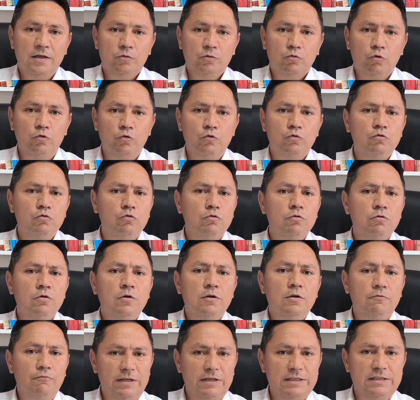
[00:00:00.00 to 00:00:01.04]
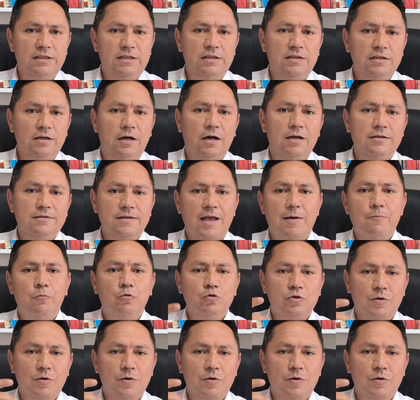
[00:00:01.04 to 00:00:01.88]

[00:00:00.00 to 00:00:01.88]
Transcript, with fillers: Tonyukuk veziri azam o